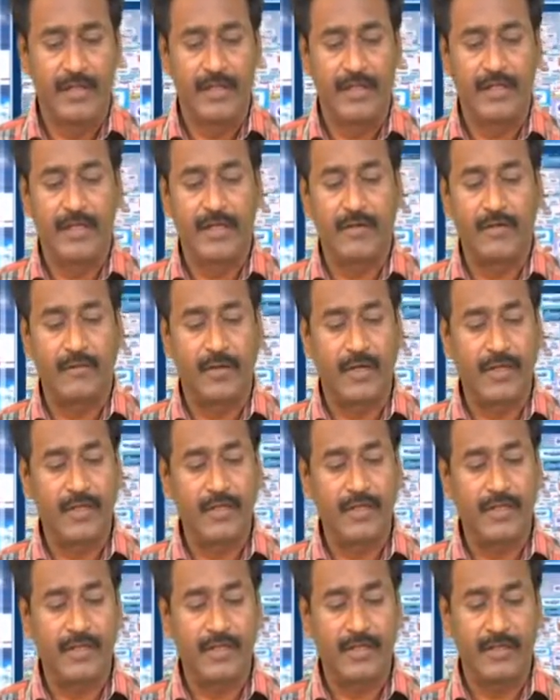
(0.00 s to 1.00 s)
ఇక
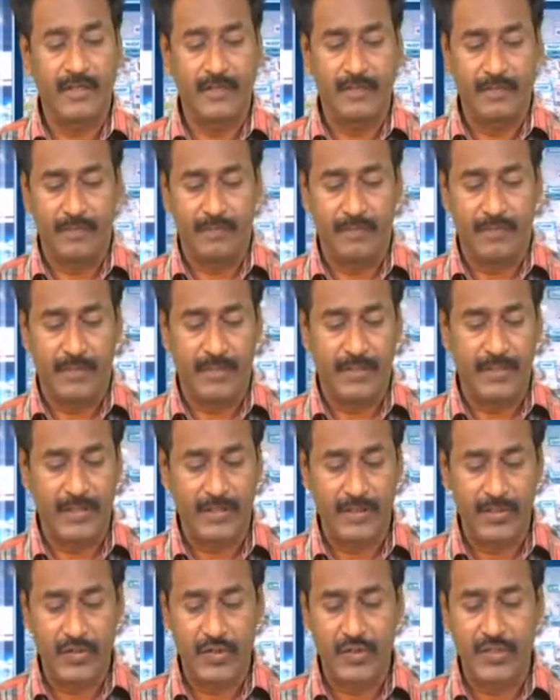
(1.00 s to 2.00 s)
వార్త
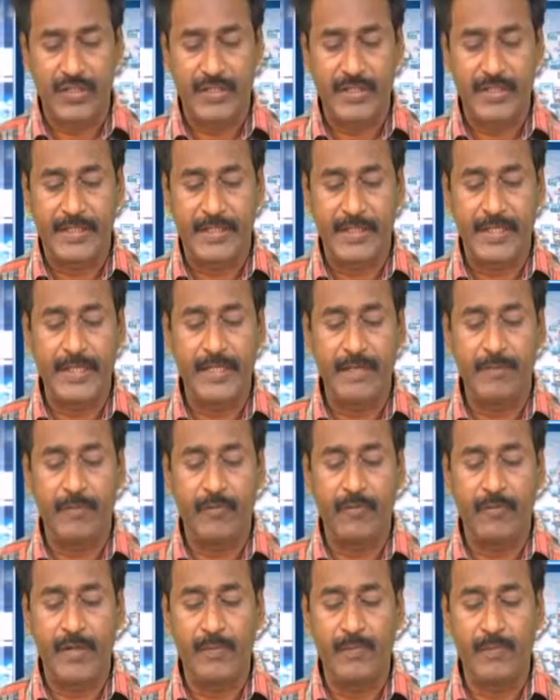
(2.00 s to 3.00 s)
పత్రికను చూస్తే టీడీపీ
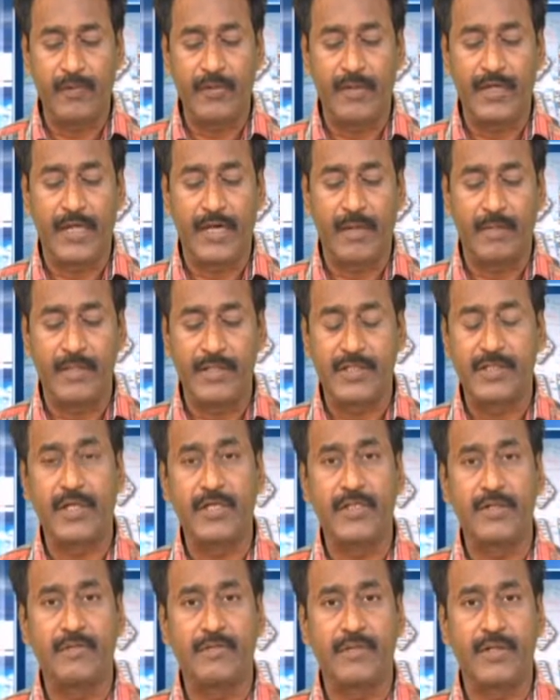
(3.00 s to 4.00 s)
వైపు ఎనభై
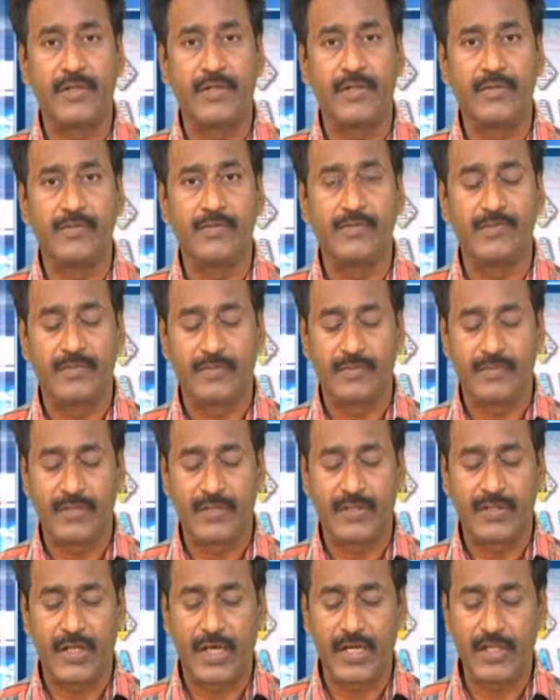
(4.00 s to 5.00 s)
శాతం ప్రజలు
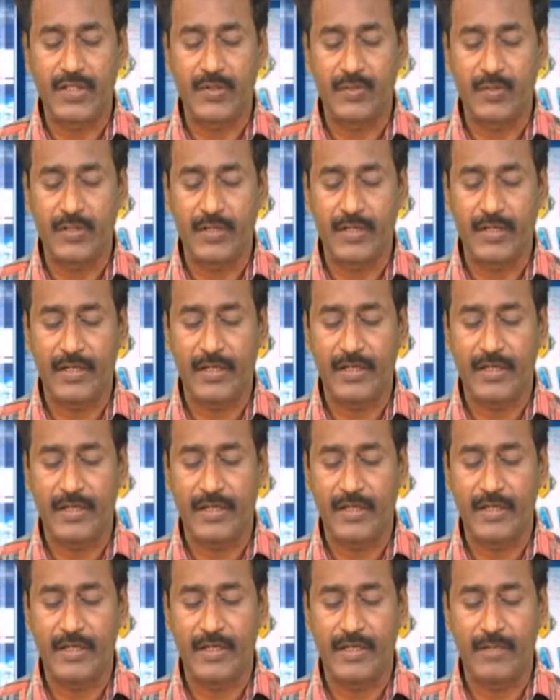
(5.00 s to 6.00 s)
శాశ్వతంగా
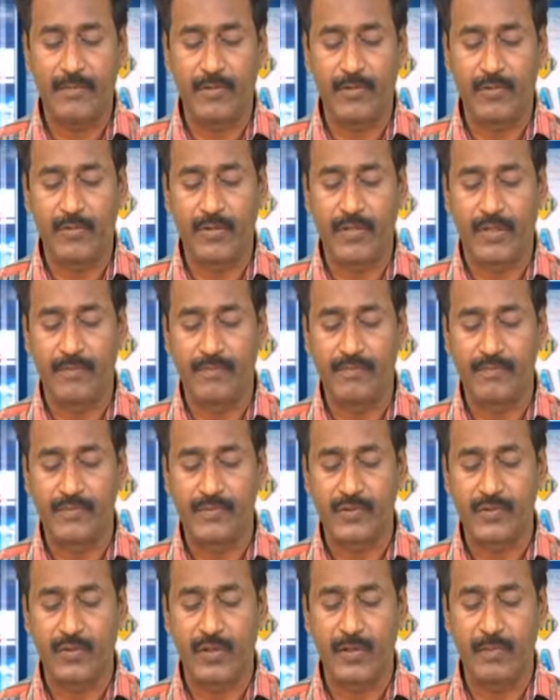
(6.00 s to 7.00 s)
అధికారంలో ఉన్నాం
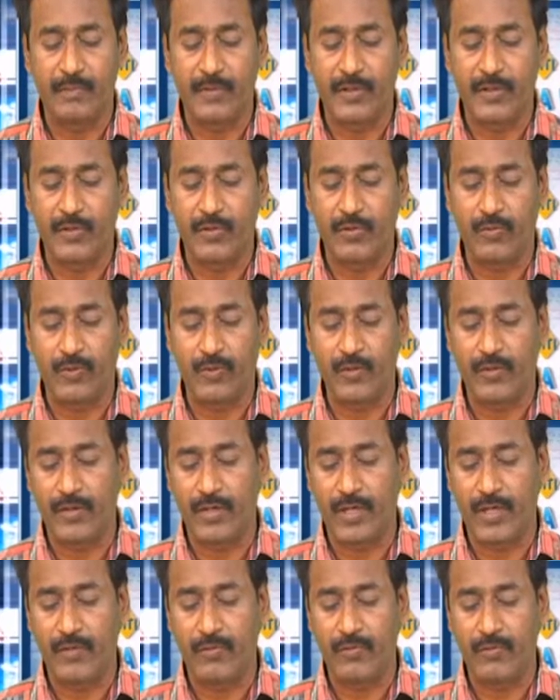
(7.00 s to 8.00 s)
కులం పేరుతో ఓట్లు
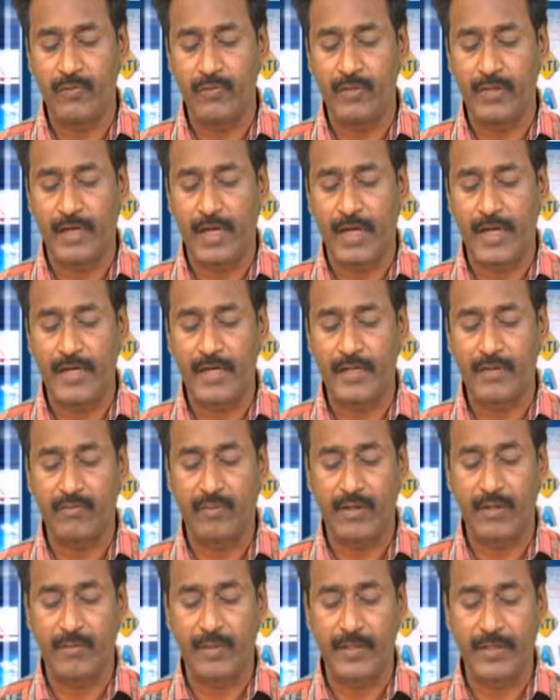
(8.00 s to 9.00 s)
రాయవు
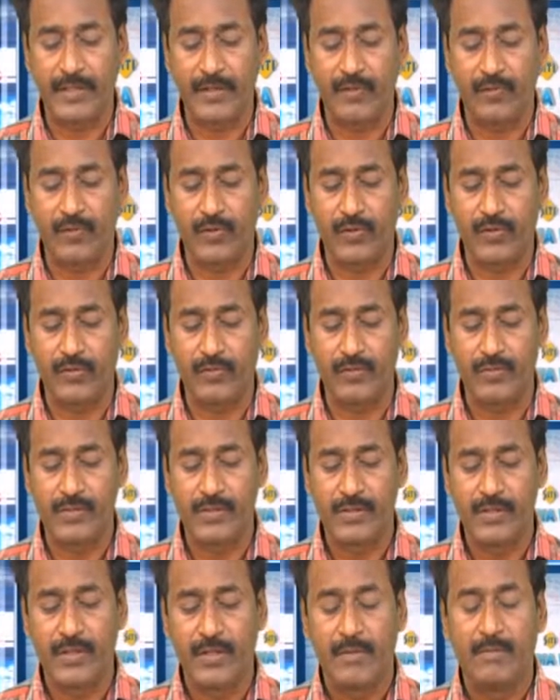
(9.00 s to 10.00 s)
నాయకత్వాన్ని బట్టే ఓట్లు
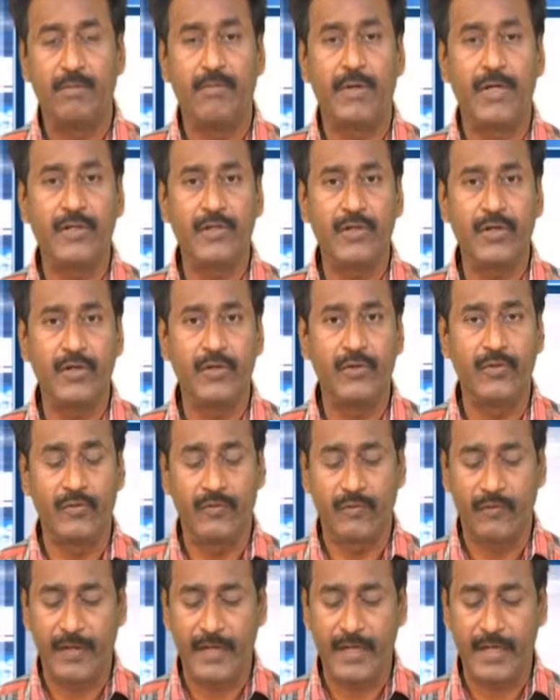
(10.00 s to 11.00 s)
మంత్రులు
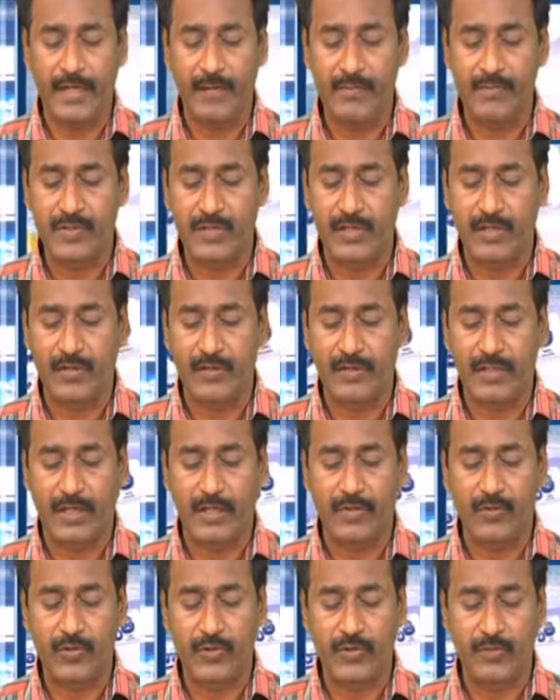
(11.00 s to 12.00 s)
వేరే అంశాల్లో
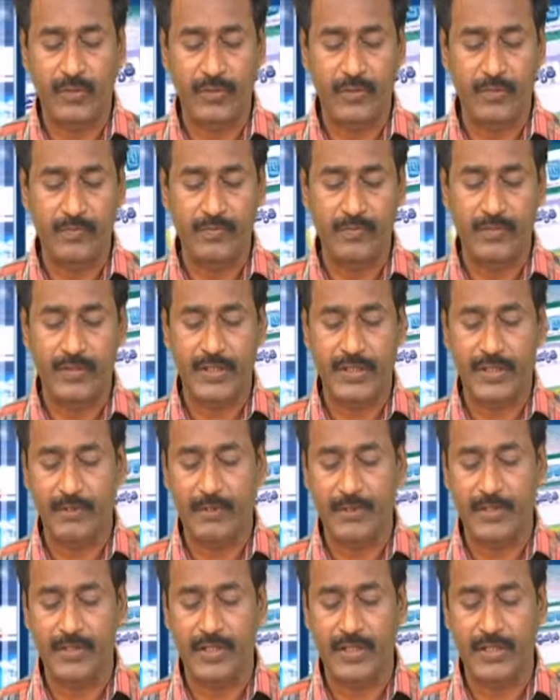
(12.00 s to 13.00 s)
తలదూర్చవద్దు
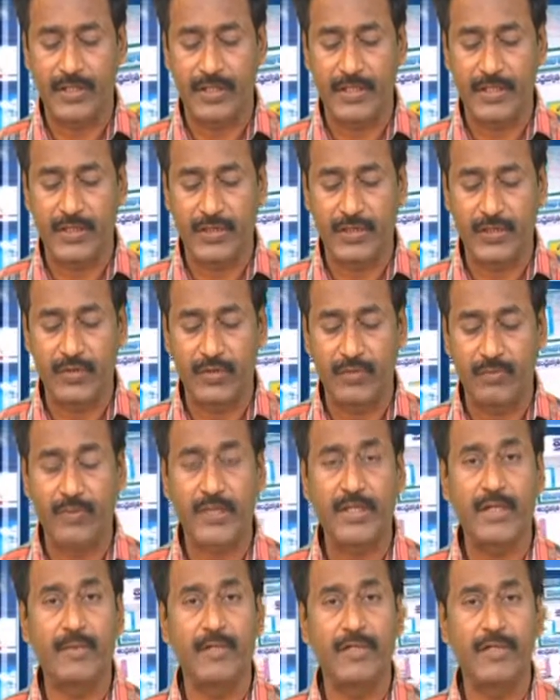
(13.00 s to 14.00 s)
టీడీపీ జాతీయ అధ్యక్షుడు
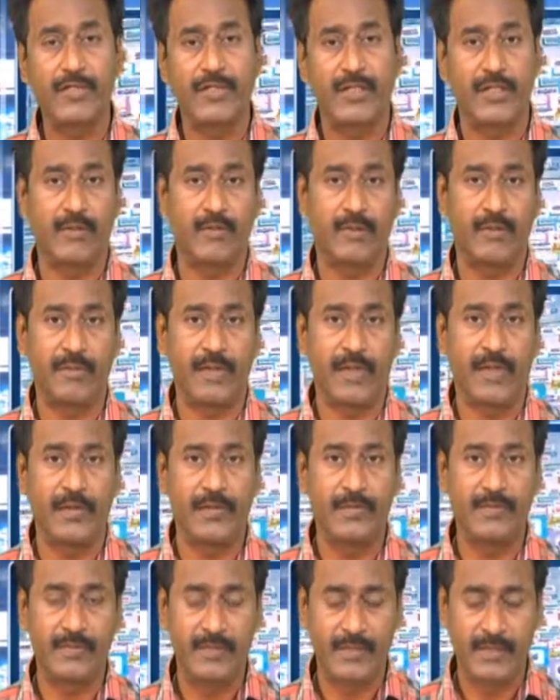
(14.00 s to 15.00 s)
ముఖ్యమంత్రి చంద్రబాబు నాయుడు